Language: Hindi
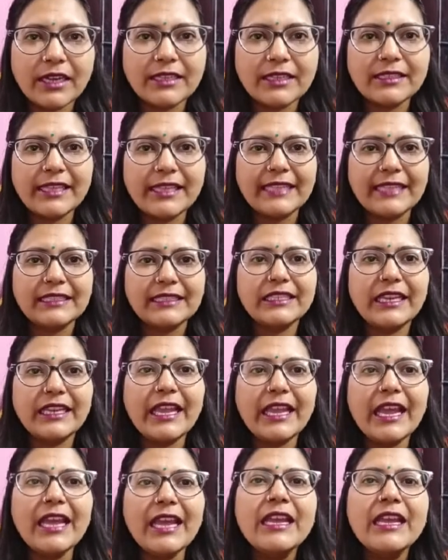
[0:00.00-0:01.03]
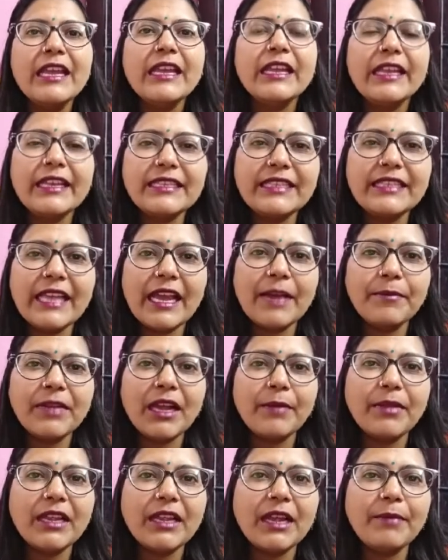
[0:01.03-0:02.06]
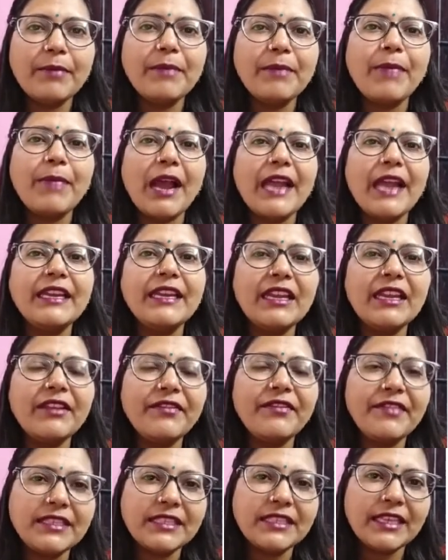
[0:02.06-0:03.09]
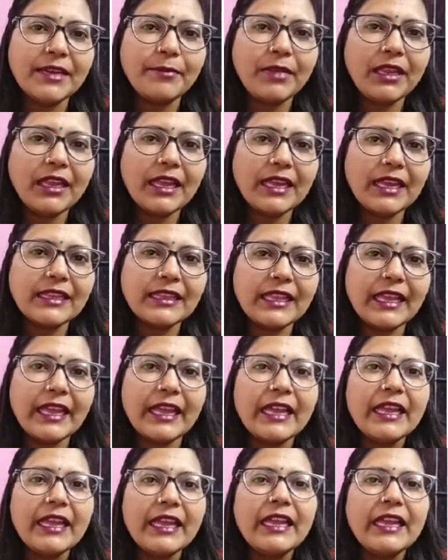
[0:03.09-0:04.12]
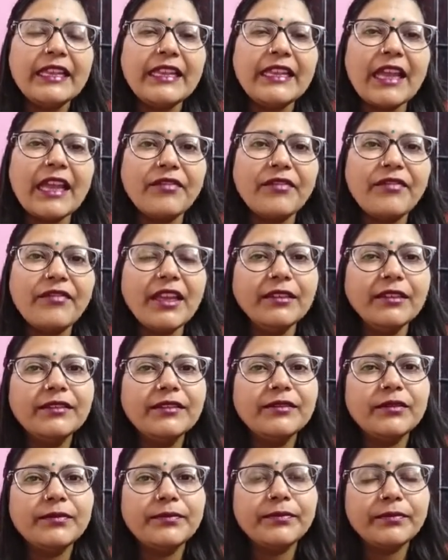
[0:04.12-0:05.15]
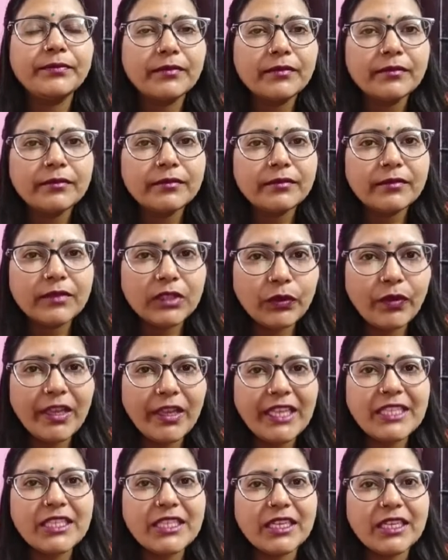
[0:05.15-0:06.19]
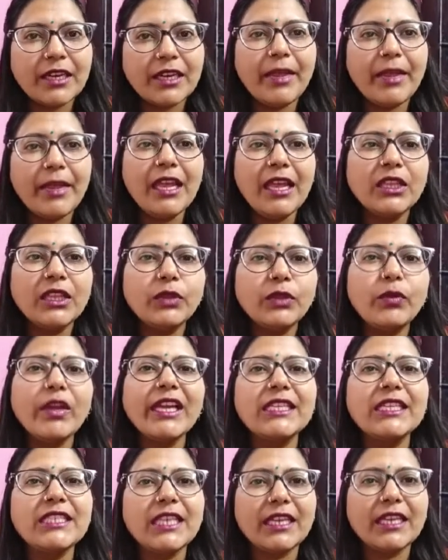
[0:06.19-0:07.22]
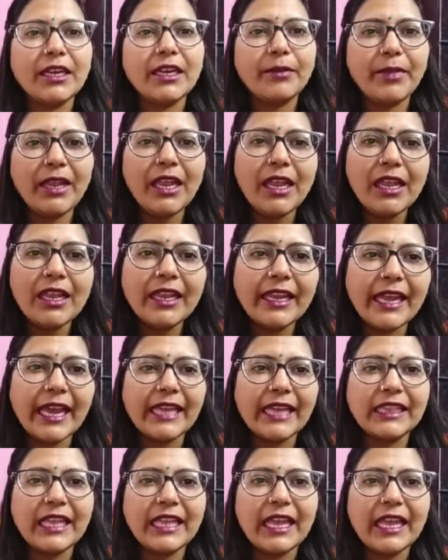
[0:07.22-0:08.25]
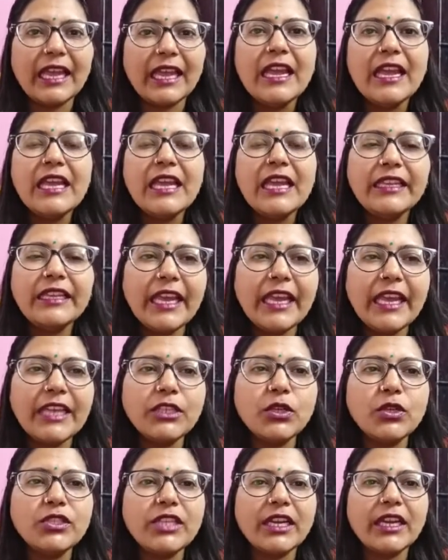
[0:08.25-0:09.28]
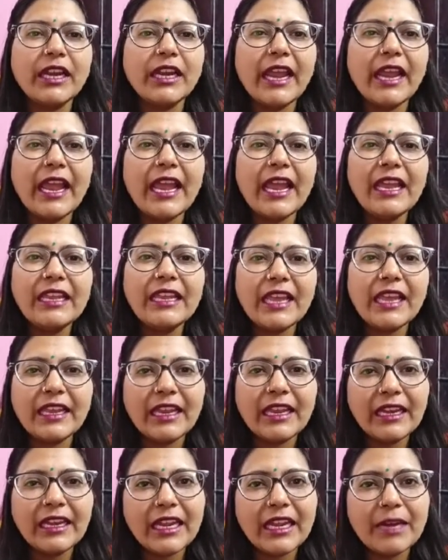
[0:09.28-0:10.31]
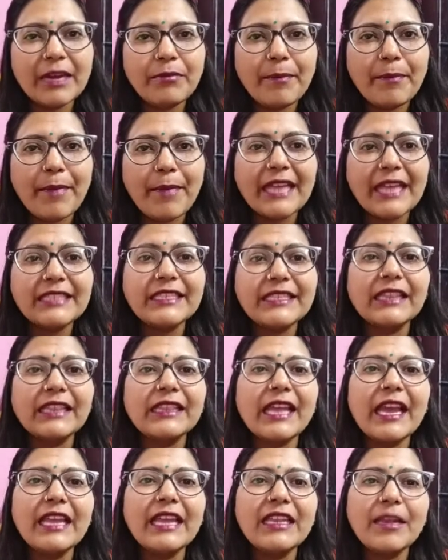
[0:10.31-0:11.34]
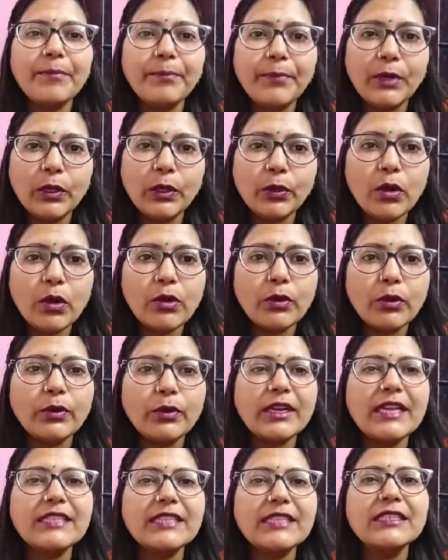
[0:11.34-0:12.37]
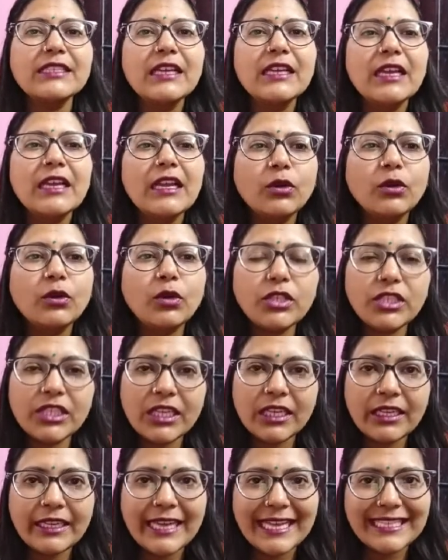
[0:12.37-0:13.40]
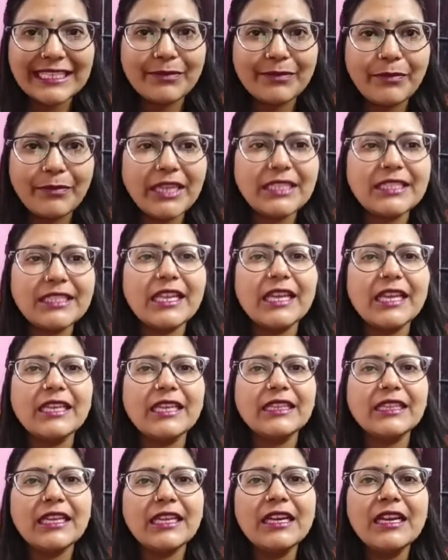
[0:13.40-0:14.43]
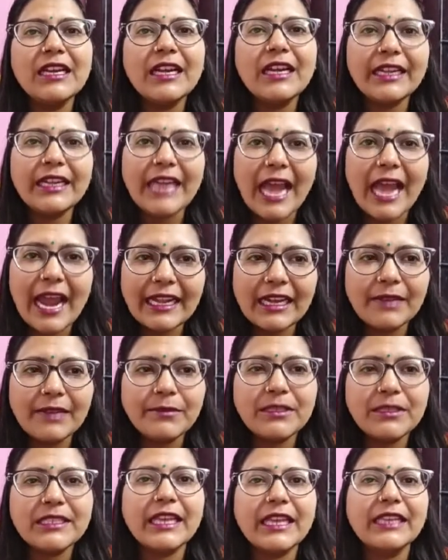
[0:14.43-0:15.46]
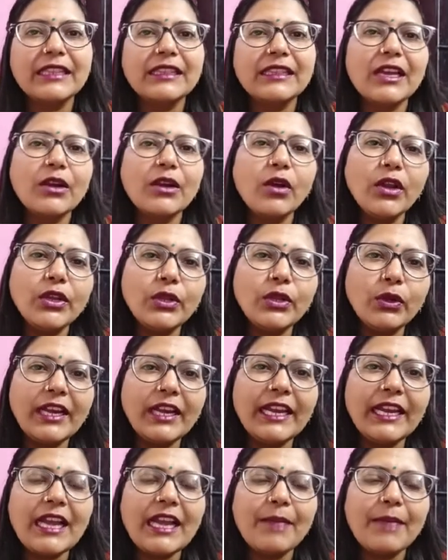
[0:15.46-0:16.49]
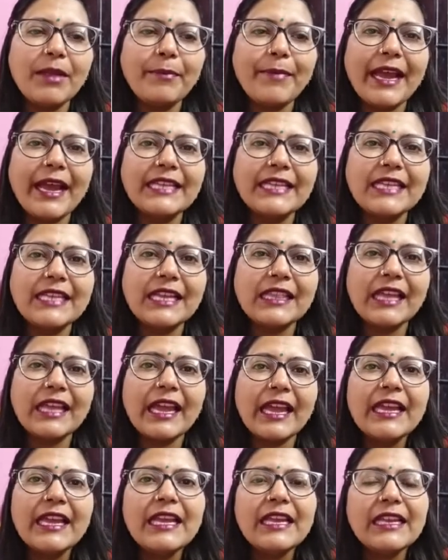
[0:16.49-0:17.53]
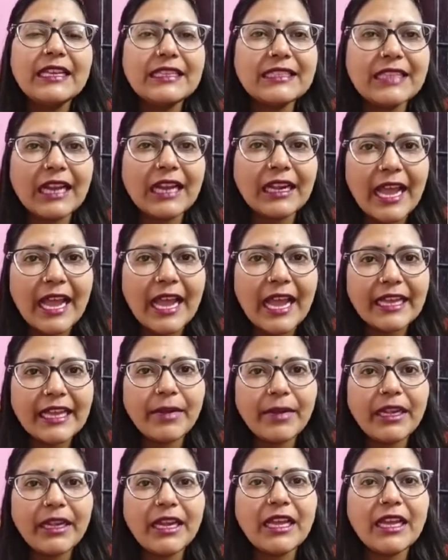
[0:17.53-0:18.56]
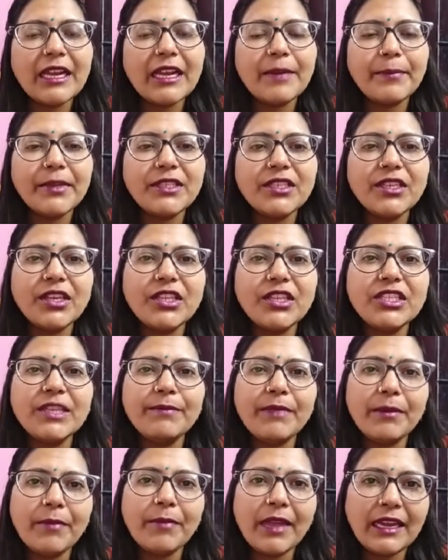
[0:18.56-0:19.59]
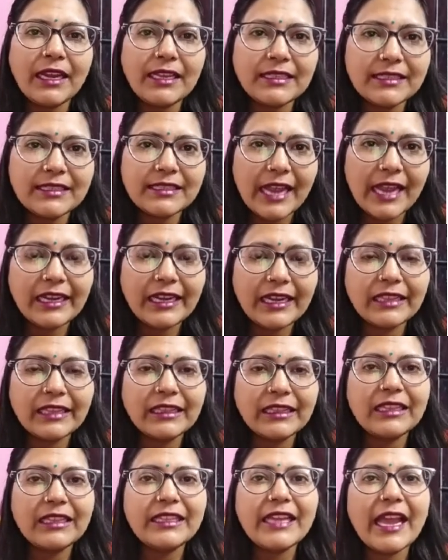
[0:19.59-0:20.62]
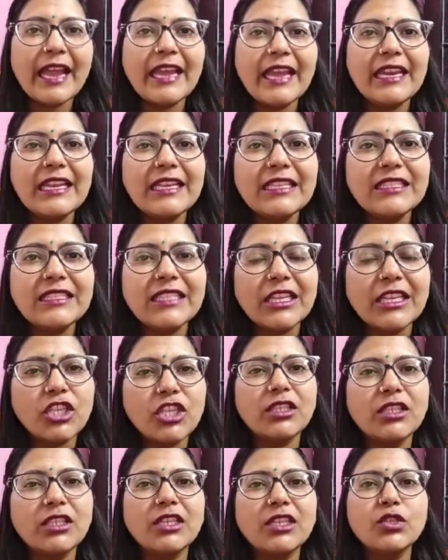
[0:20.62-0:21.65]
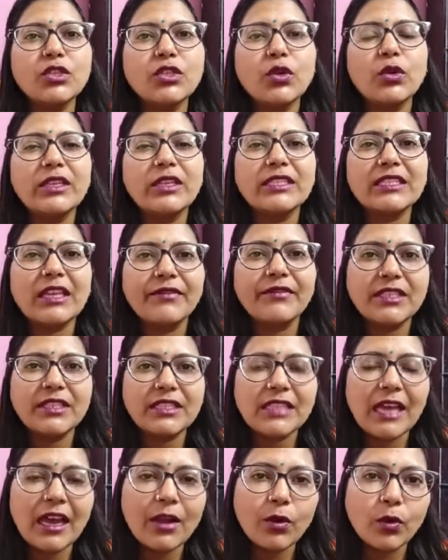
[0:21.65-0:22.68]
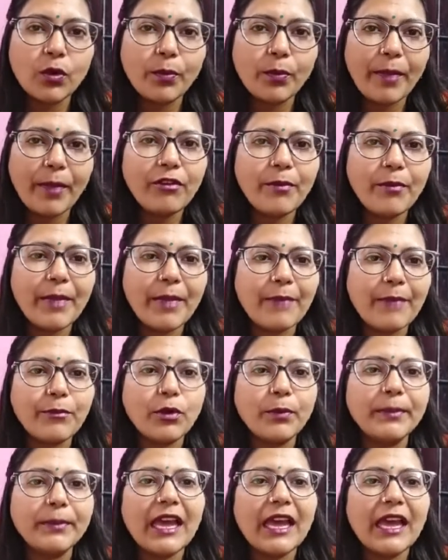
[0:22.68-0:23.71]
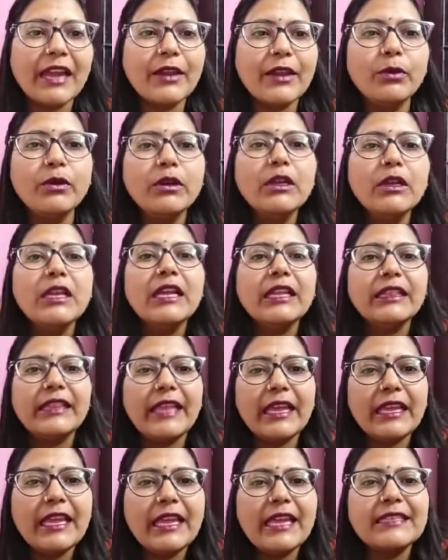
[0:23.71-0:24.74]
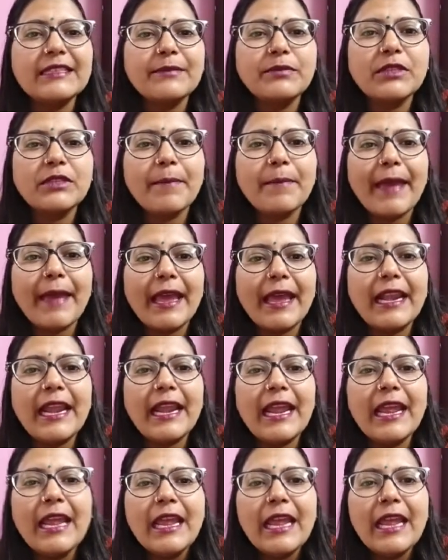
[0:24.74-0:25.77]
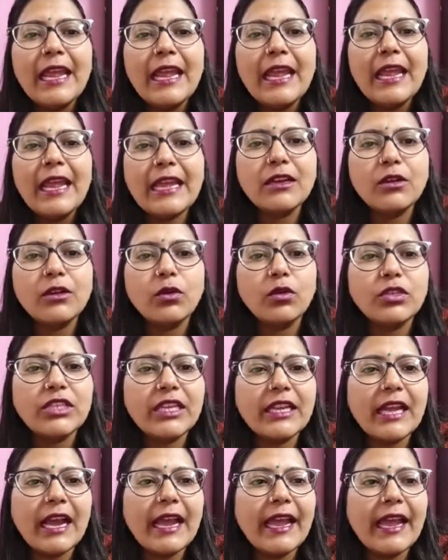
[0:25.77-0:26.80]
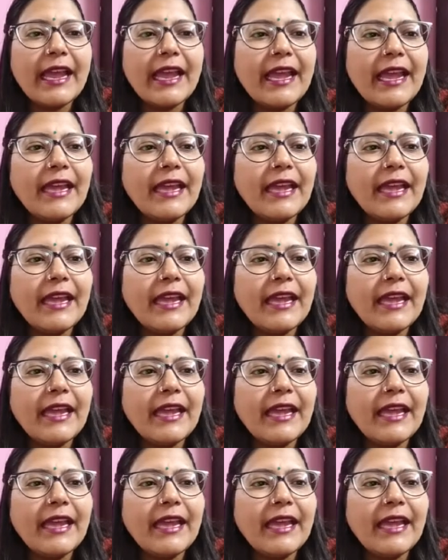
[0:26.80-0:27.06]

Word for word: सेल्स ठीक है इसे हम कभी कभी बाइनरी फिजन भी कहते हैं या फिर द्विजनन भी द्विक जनन भी कहते हैं ये जो जनन है ये किन किन में पाया जाता है ये प्लूरोकोकस कुछ डेस्मिट्स के अंदर डायटम्स के अंदर और युगलिना में पाया जाता है इसका डायग्रामेटिक रिप्रेजेंटेशन भी मैंने इस स्लाइड के अंदर दिया है यानी कि सचित्र जो इसका विस्तार रूप है वो मैं आपको बता रही हूँ देखिए सबसे पहले एक कोशिका है